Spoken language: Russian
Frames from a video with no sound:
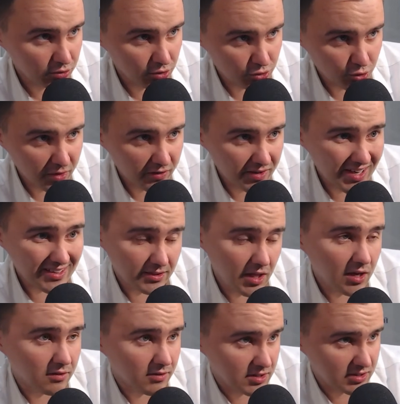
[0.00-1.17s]
То есть, грубо говоря,
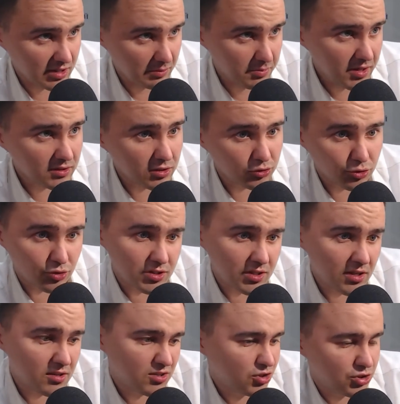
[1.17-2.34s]
да, квартира передана, но с
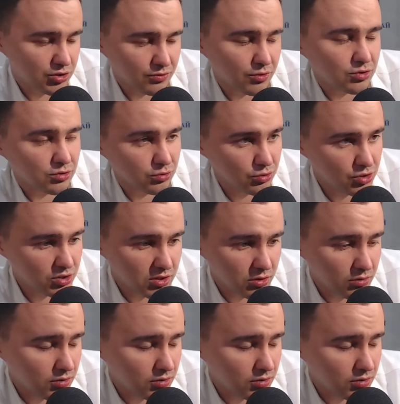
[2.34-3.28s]
ней ничего не случится,